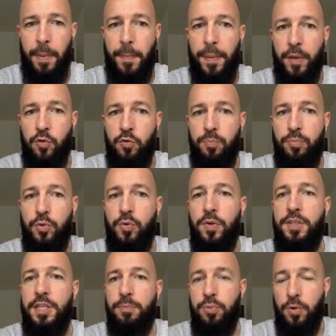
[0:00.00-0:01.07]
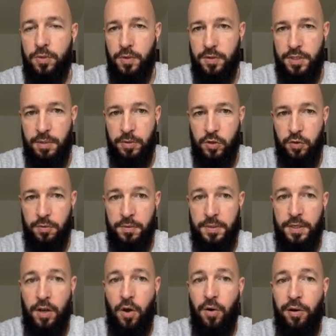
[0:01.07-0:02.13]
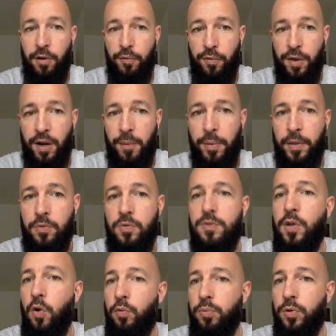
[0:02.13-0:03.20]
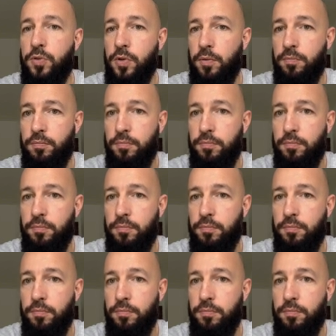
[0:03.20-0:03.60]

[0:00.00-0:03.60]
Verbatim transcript: pas perdu plus de 10% de ses matchs à domicile. En effet, elle a perdu 0%.